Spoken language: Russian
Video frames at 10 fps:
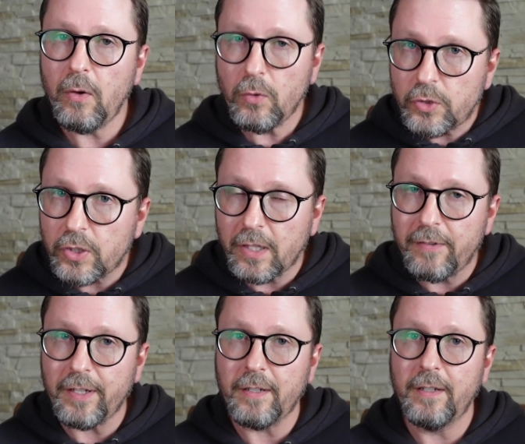Он
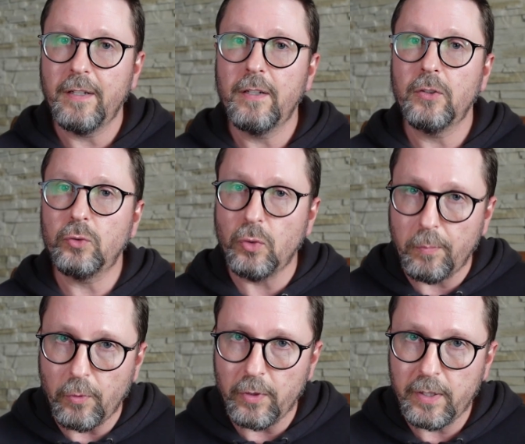человек
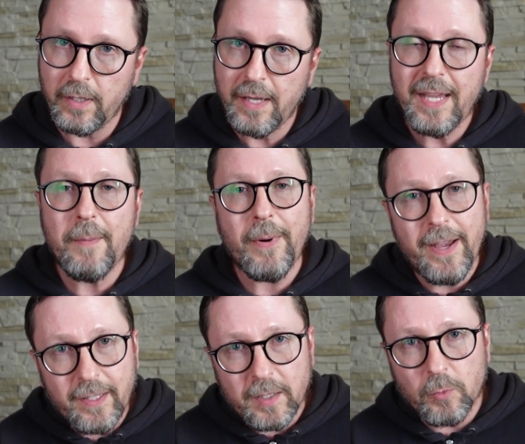тупой. И
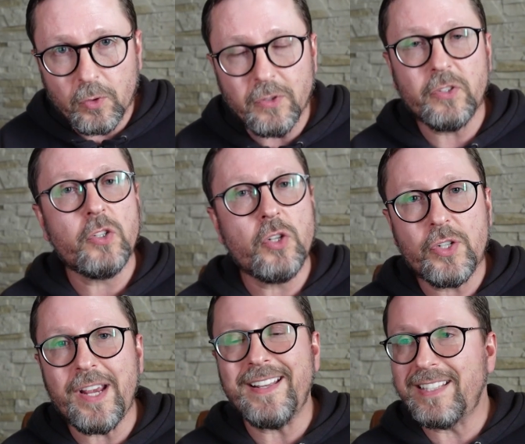поэтому он
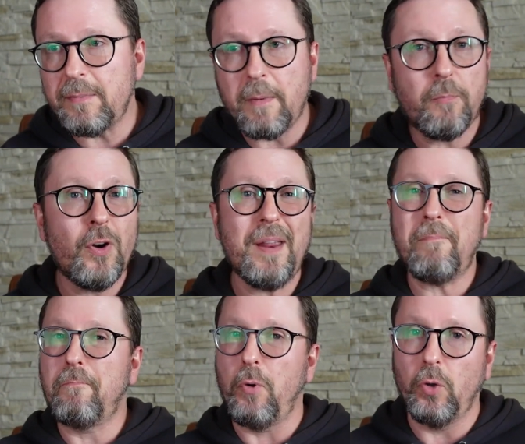защищает себе поле
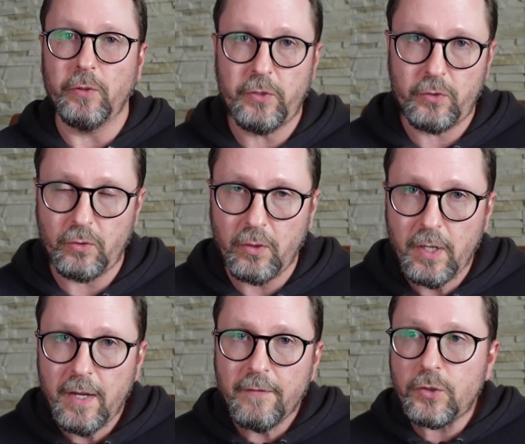полностью.
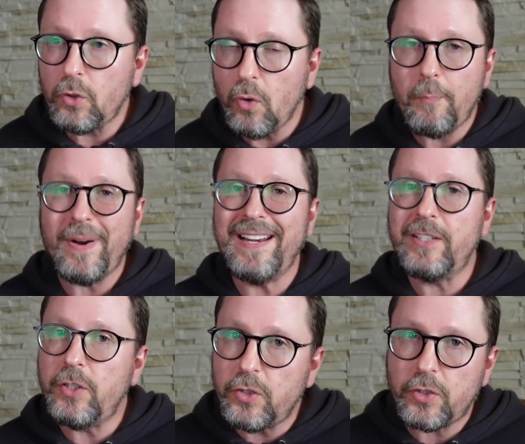Всю
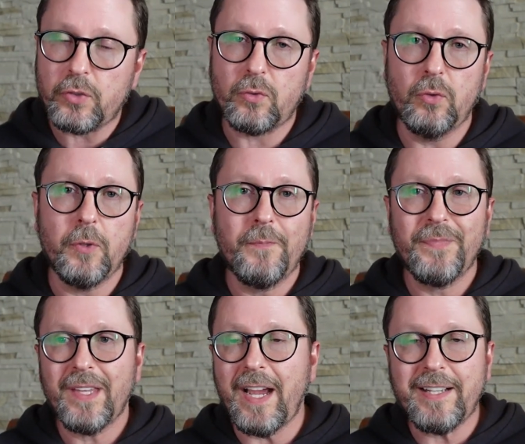политическую
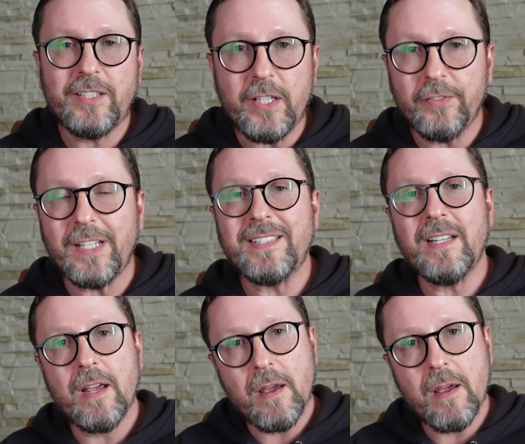активность